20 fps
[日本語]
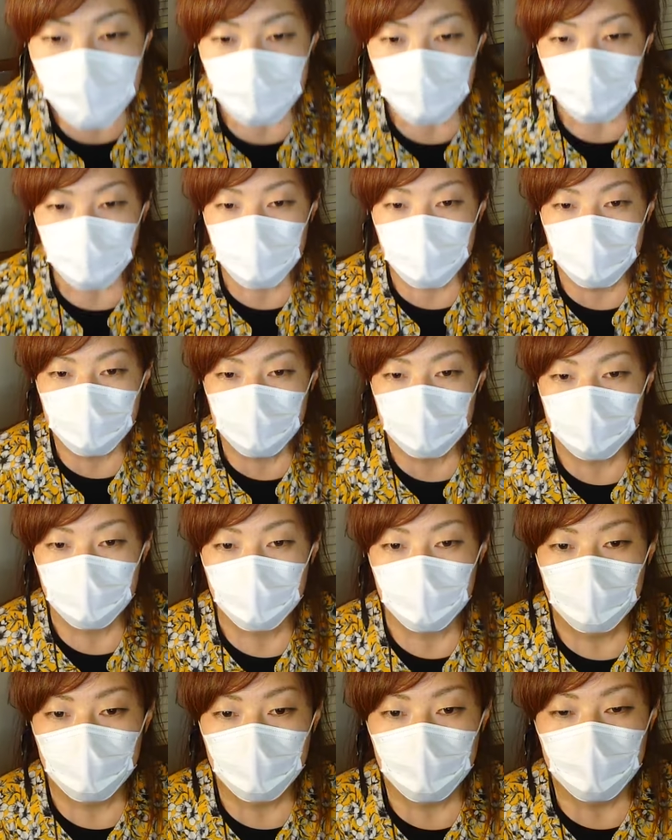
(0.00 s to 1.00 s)
みゆきさ
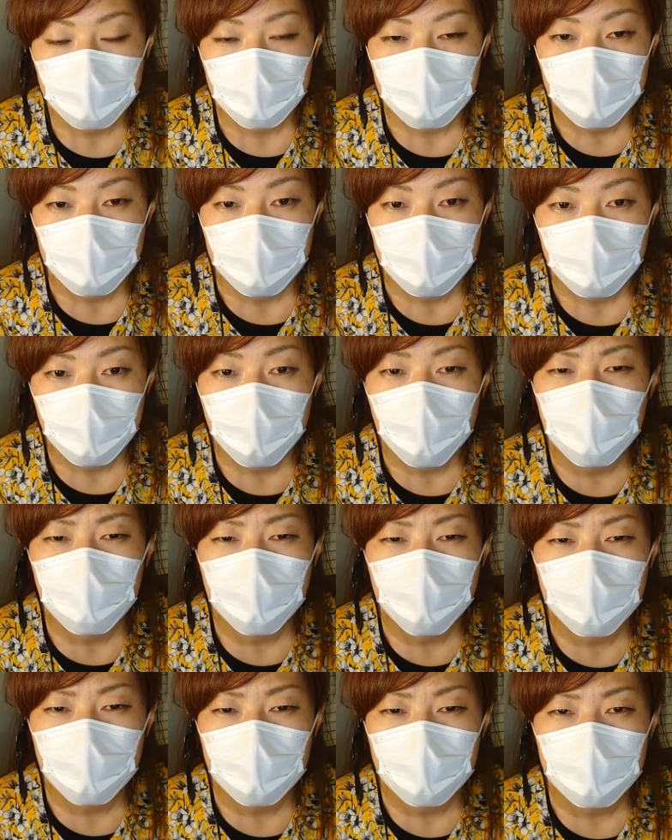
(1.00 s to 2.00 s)
んご
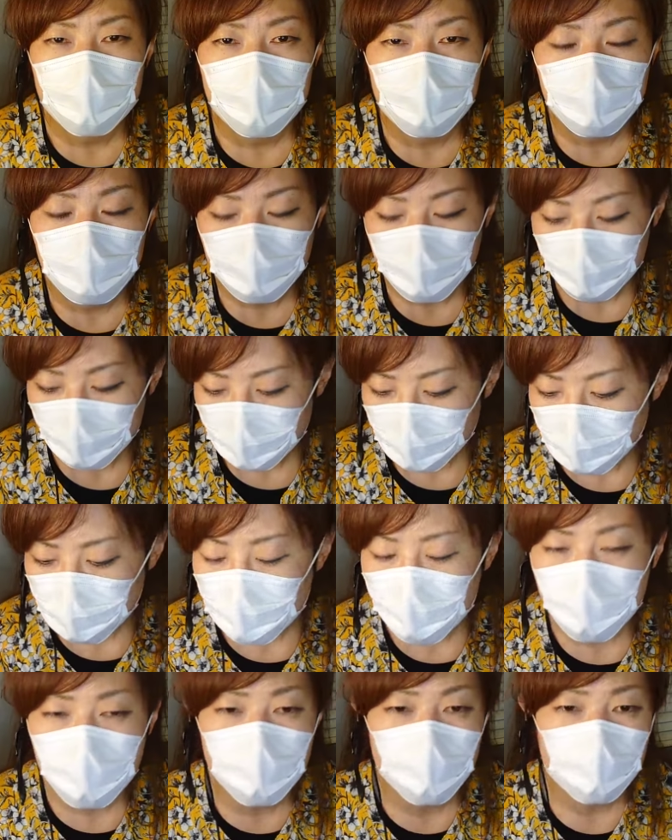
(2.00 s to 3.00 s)
めん私まだ取り
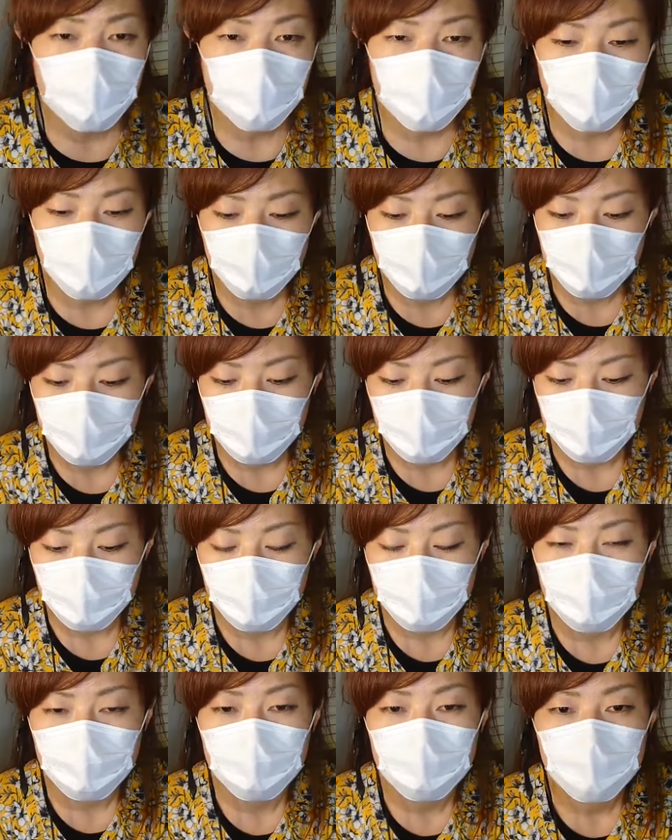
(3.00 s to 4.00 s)
に行けてないんです
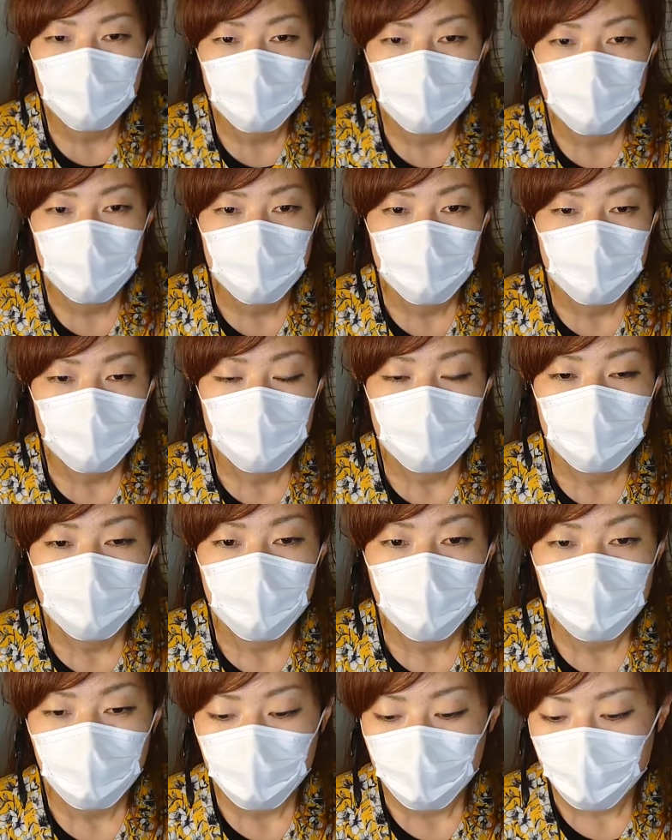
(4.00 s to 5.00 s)

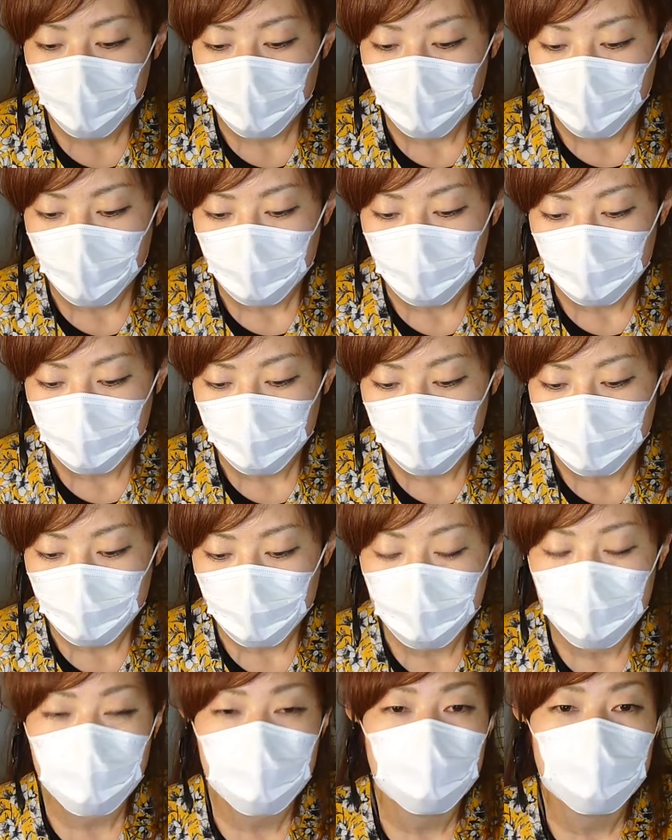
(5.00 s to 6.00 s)
後であの
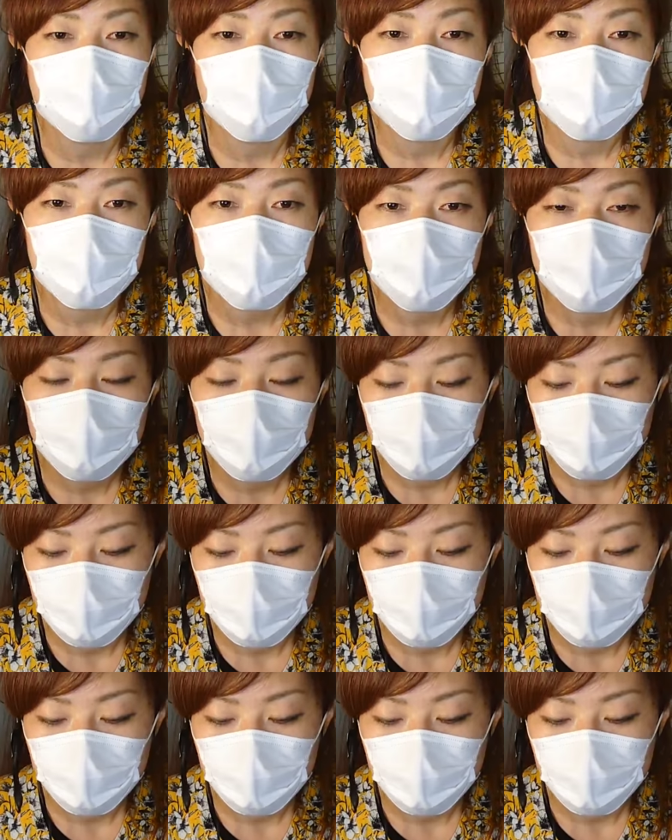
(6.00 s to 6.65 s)
メッセージします